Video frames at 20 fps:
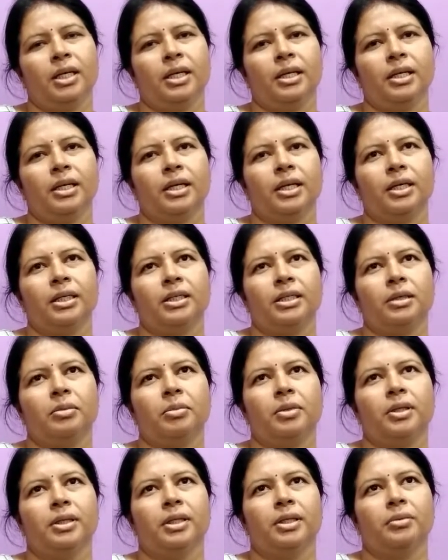এখানকার
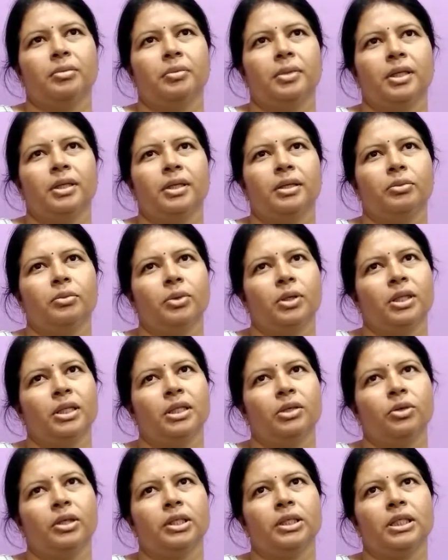স্টাফদের মানে
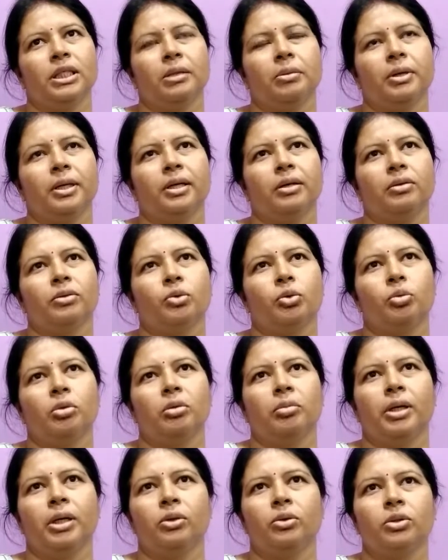ওনাদের সেবা খুবই
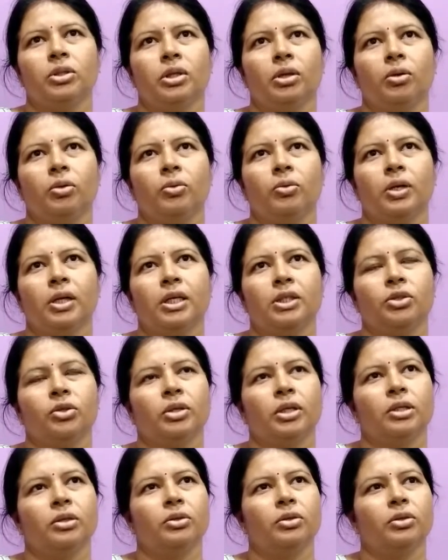ভালো ছিল ওনারা
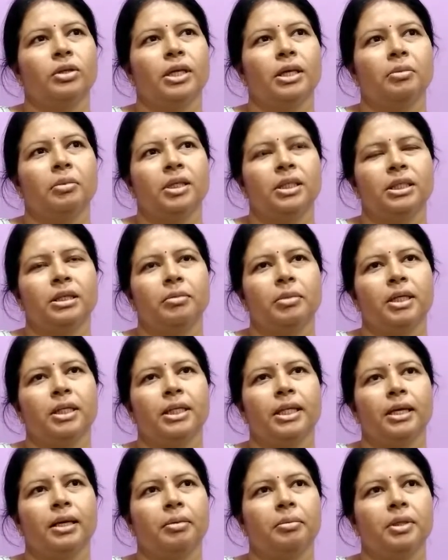যথাযথ টাইমে এসে আমাকে
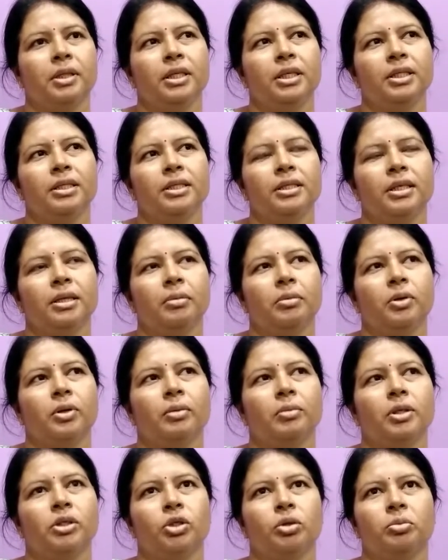থেরাপি দিয়েছে এবং
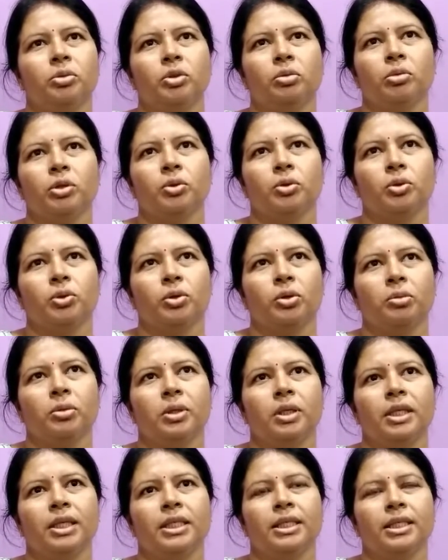আমার সবসময় খোঁজখবর
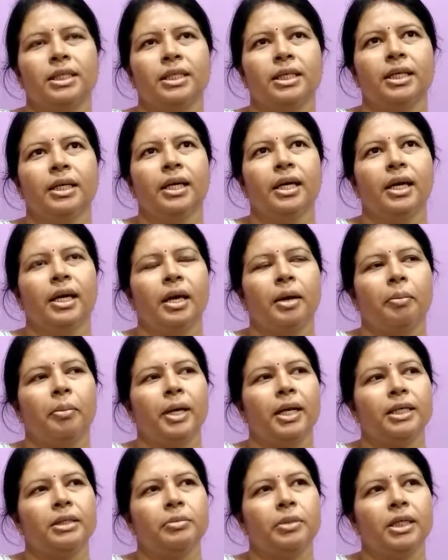নিয়েছে
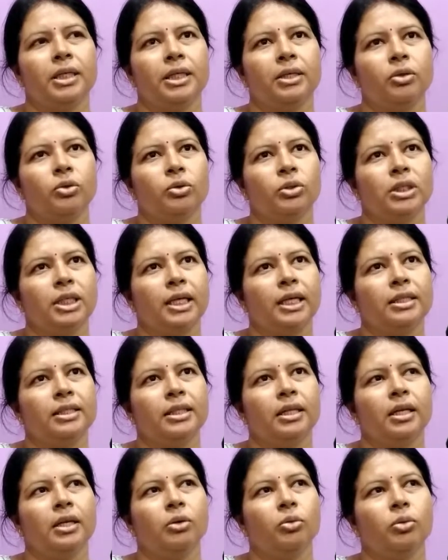ম্যানেজমেন্টের লোক যারা
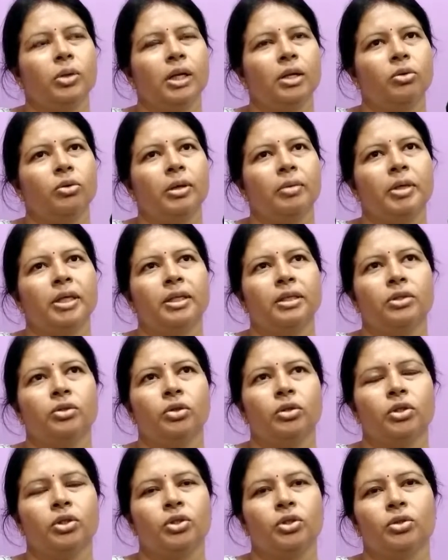ছিলেন ওনারাও আমাদের
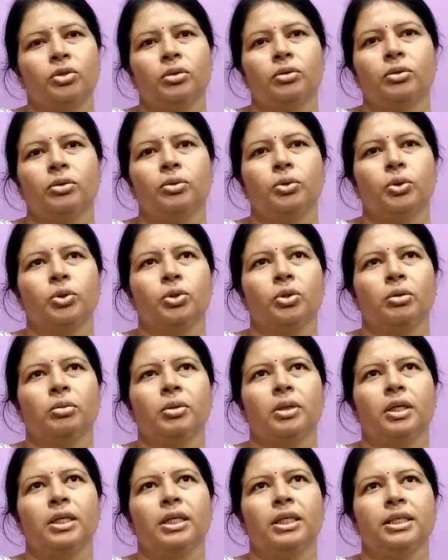যথেষ্ট
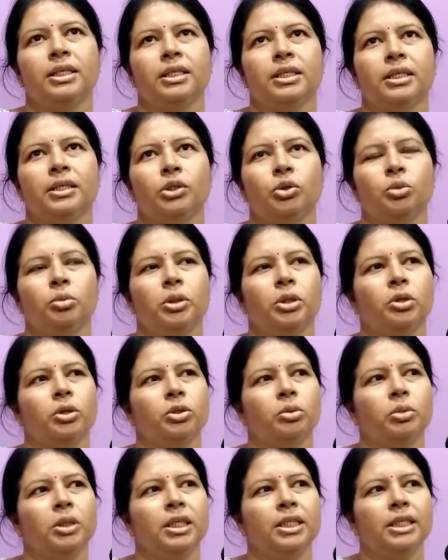খোঁজখবর নিয়েছেন সুবিধা
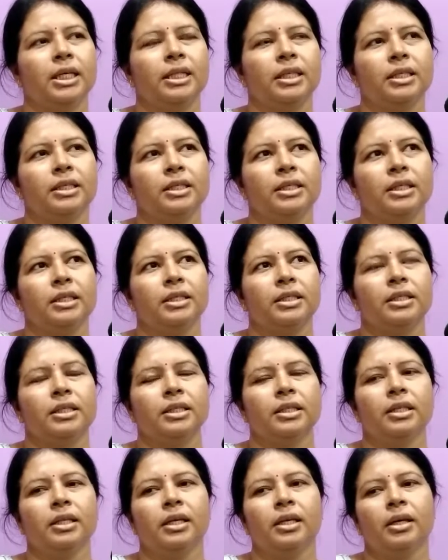অসুবিধা জানতে চেয়েছেন
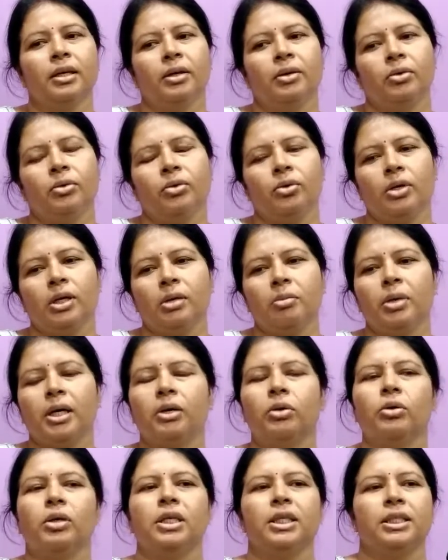অনেক
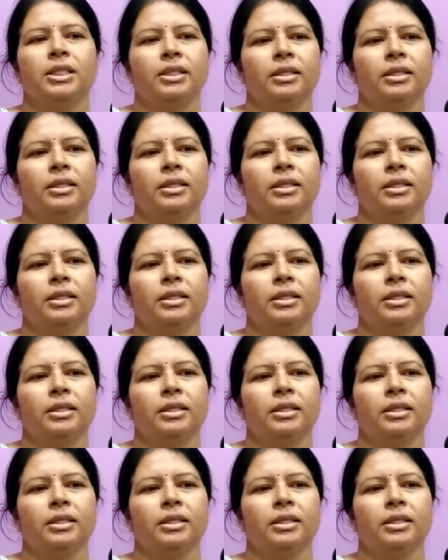ভালো লেগেছে